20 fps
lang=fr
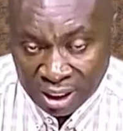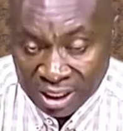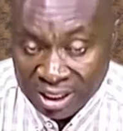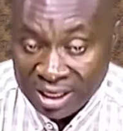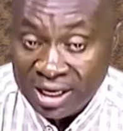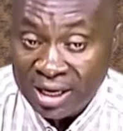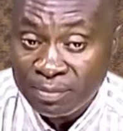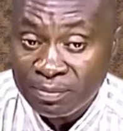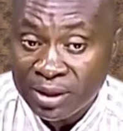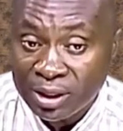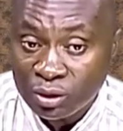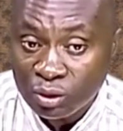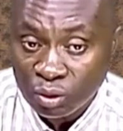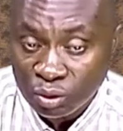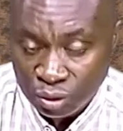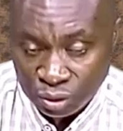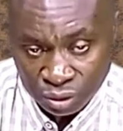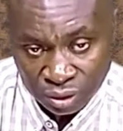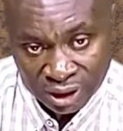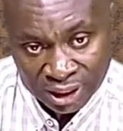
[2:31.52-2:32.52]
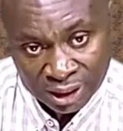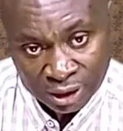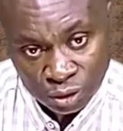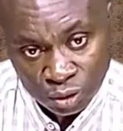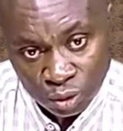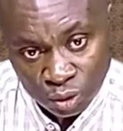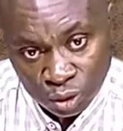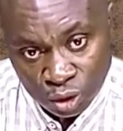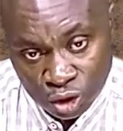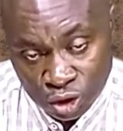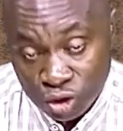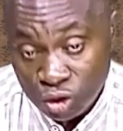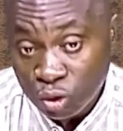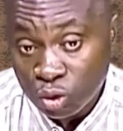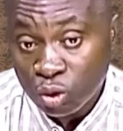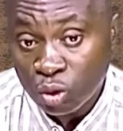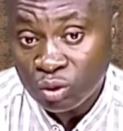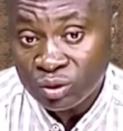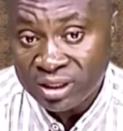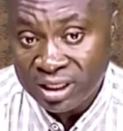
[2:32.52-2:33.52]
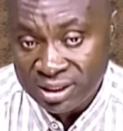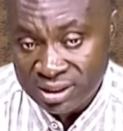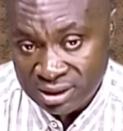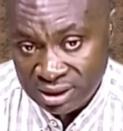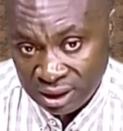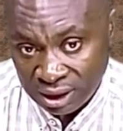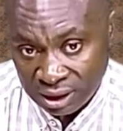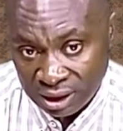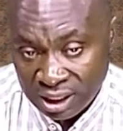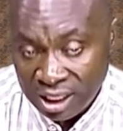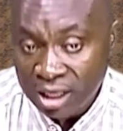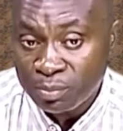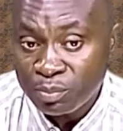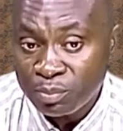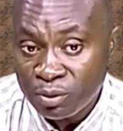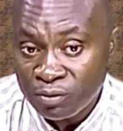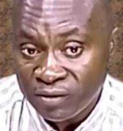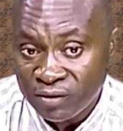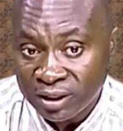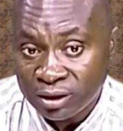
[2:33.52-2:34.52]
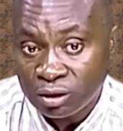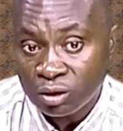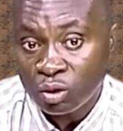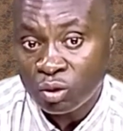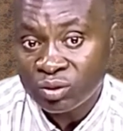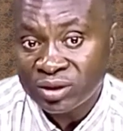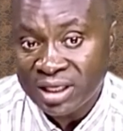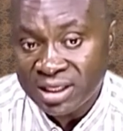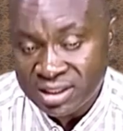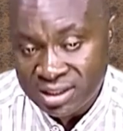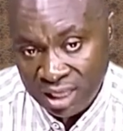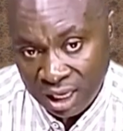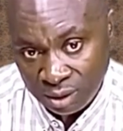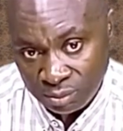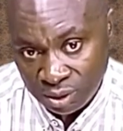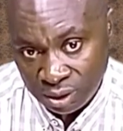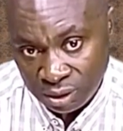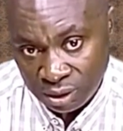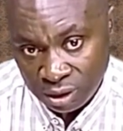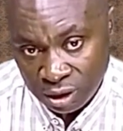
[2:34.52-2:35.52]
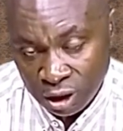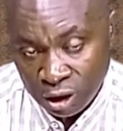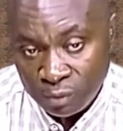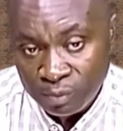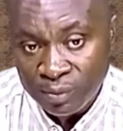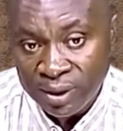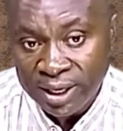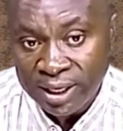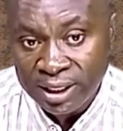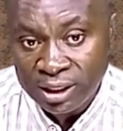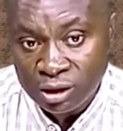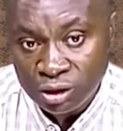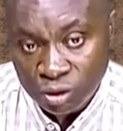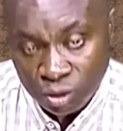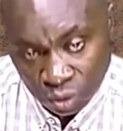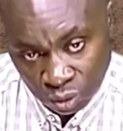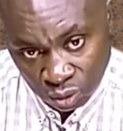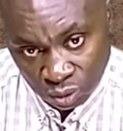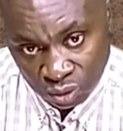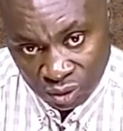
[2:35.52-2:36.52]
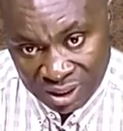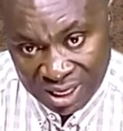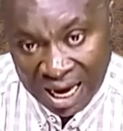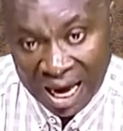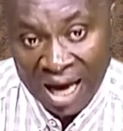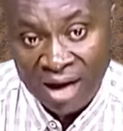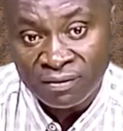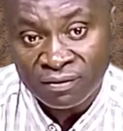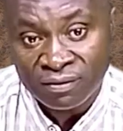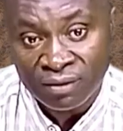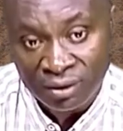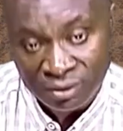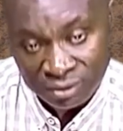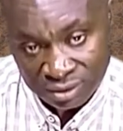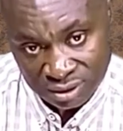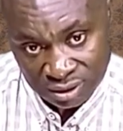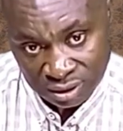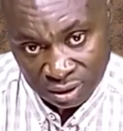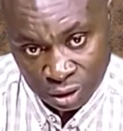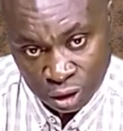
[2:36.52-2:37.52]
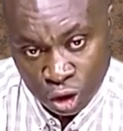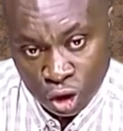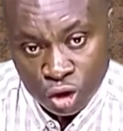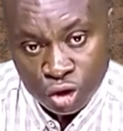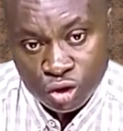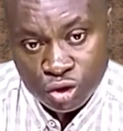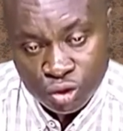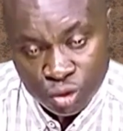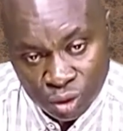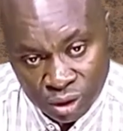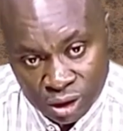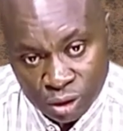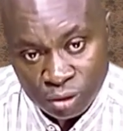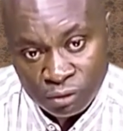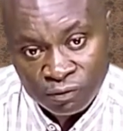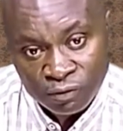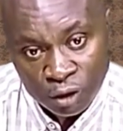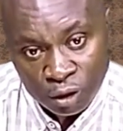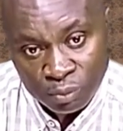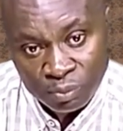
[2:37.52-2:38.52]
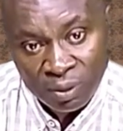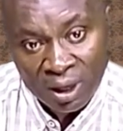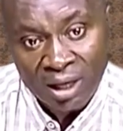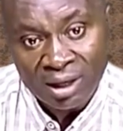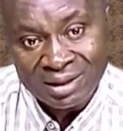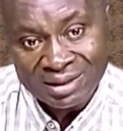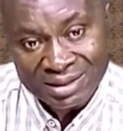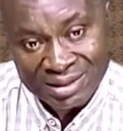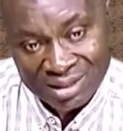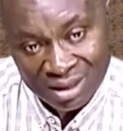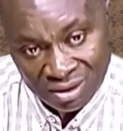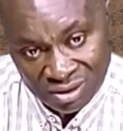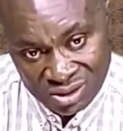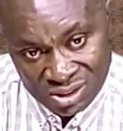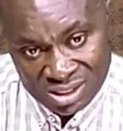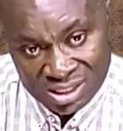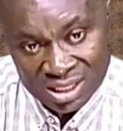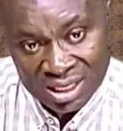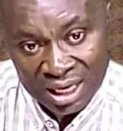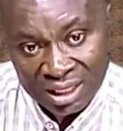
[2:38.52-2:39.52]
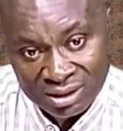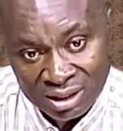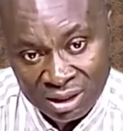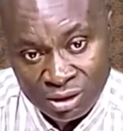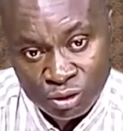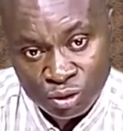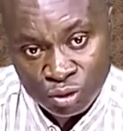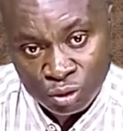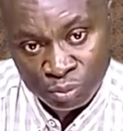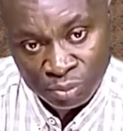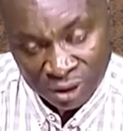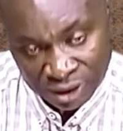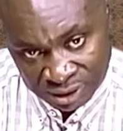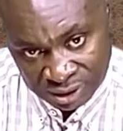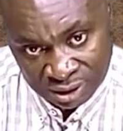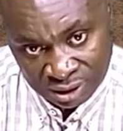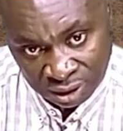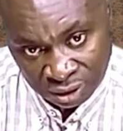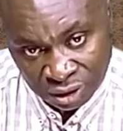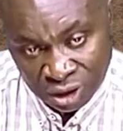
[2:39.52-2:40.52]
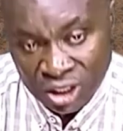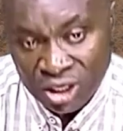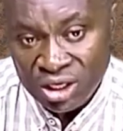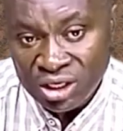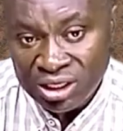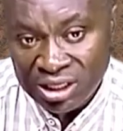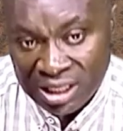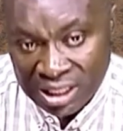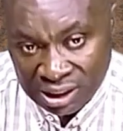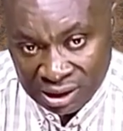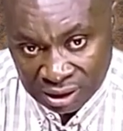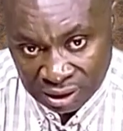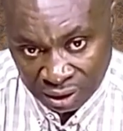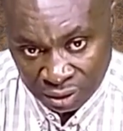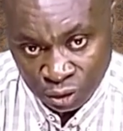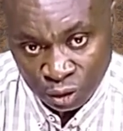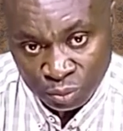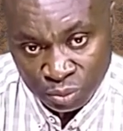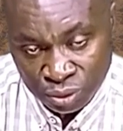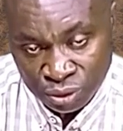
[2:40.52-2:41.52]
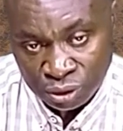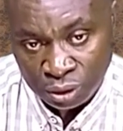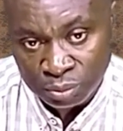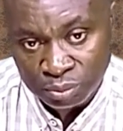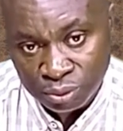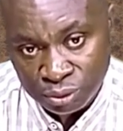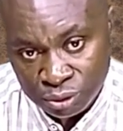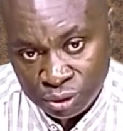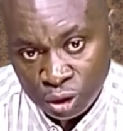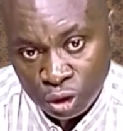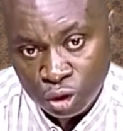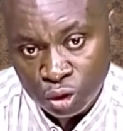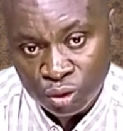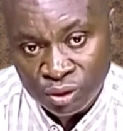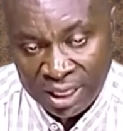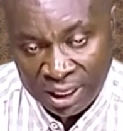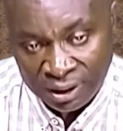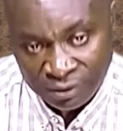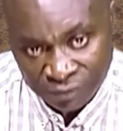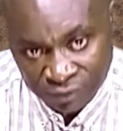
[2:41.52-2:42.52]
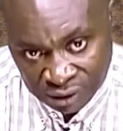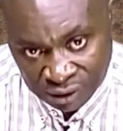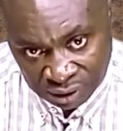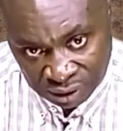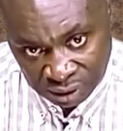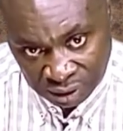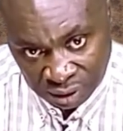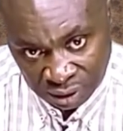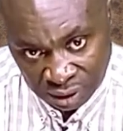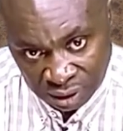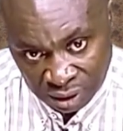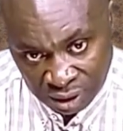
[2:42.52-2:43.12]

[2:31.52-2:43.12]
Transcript: Les méthodes d'Eto sont contestées et peuvent être contestables, mais Eto avance. Ceux qui ne veulent pas danser la danse du président quittent de plus en plus le navire.